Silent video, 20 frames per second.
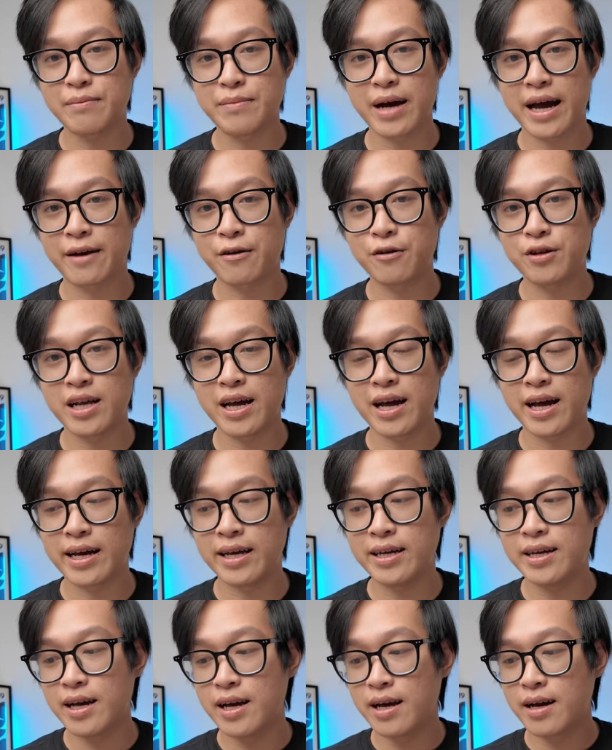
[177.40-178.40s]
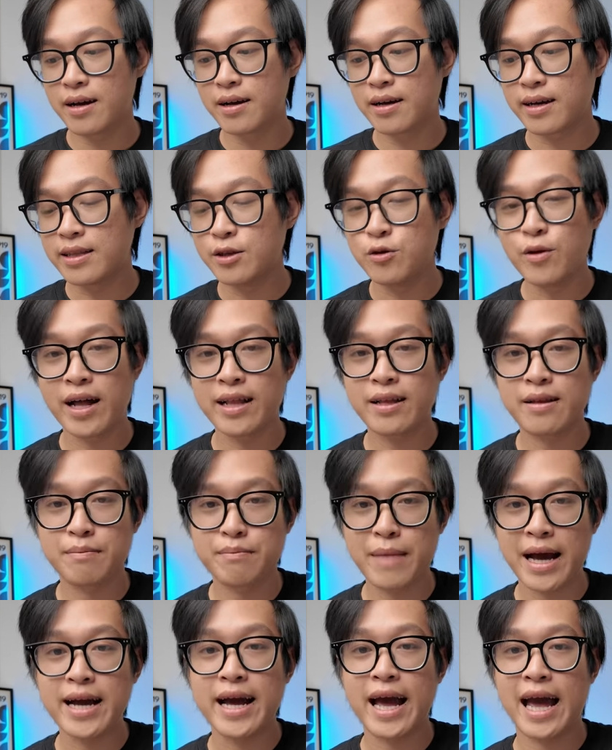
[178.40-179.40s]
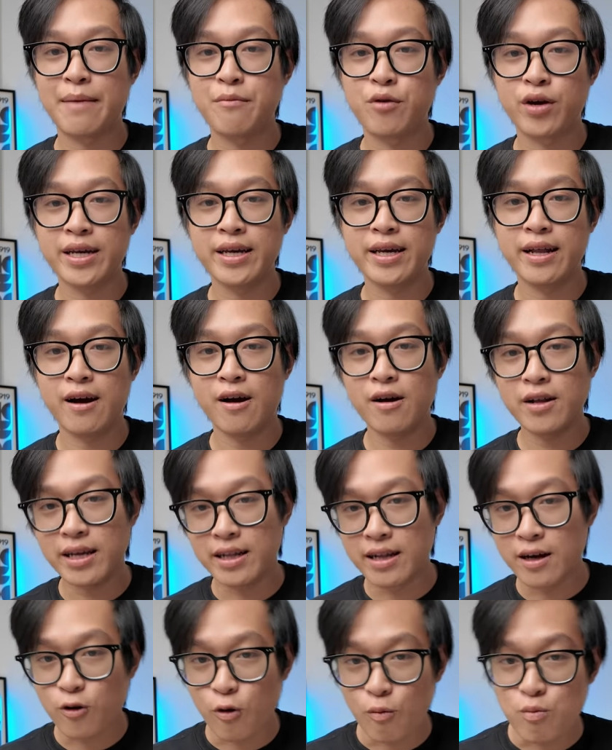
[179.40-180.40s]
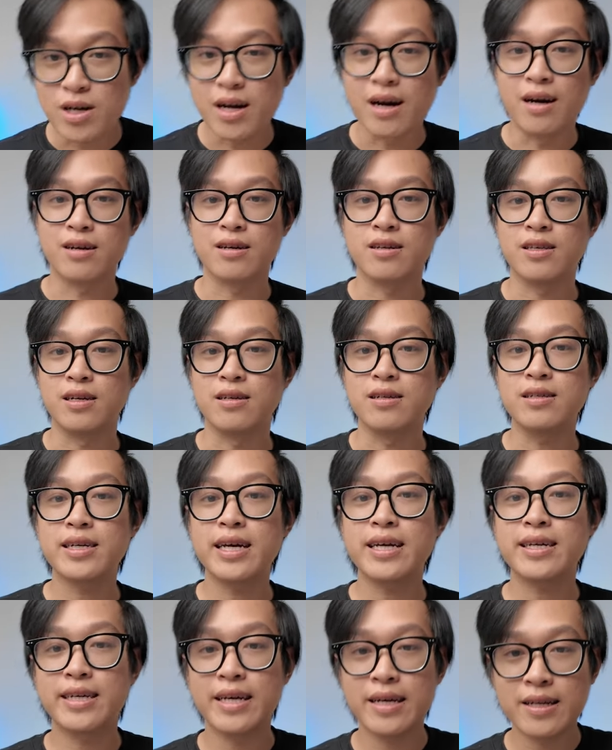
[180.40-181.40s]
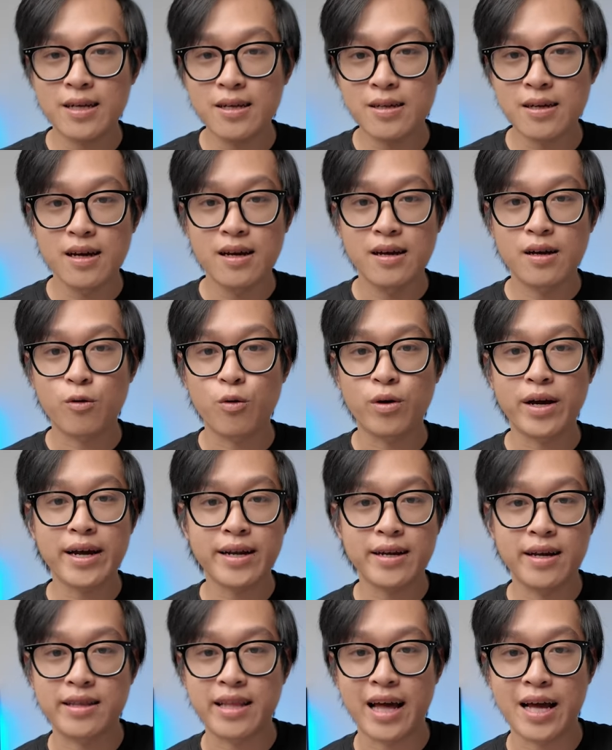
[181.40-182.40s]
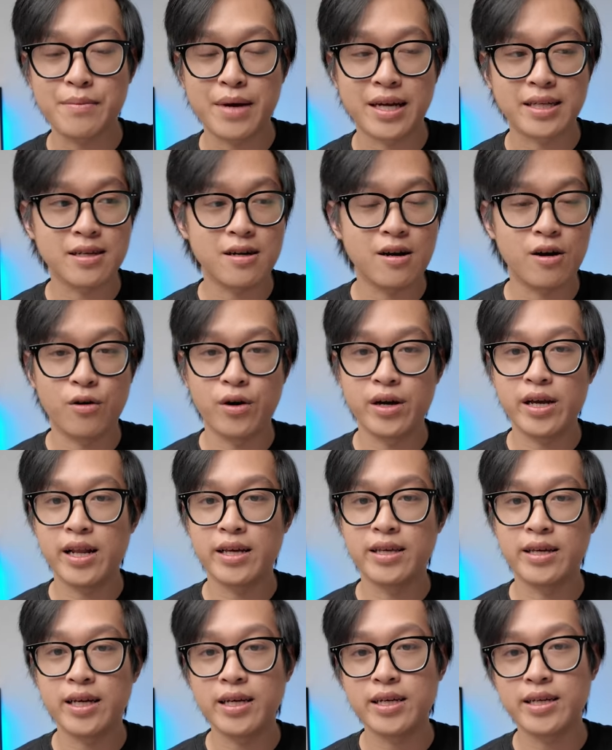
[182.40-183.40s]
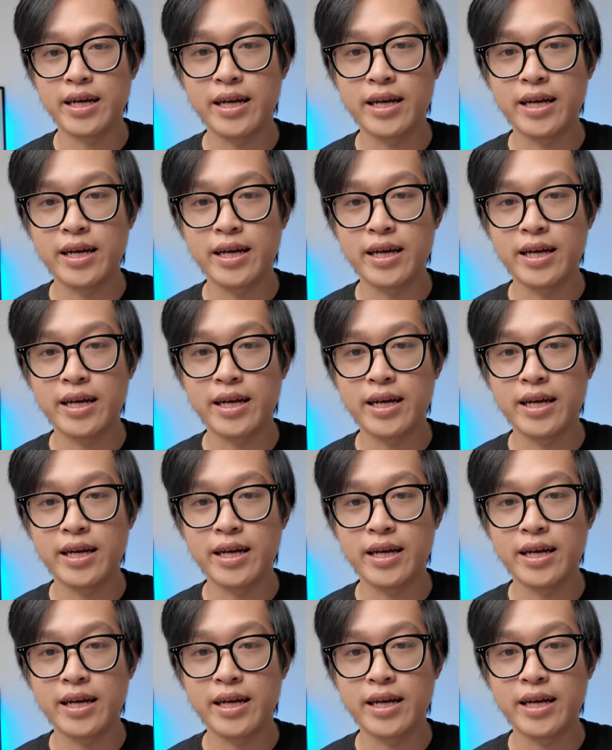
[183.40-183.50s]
các bạn có thể kinh doanh, bán hàng một cái gì đó, thì nó cũng cần những cái kiến thức của các nền tảng mạng xã hội, hay là những cái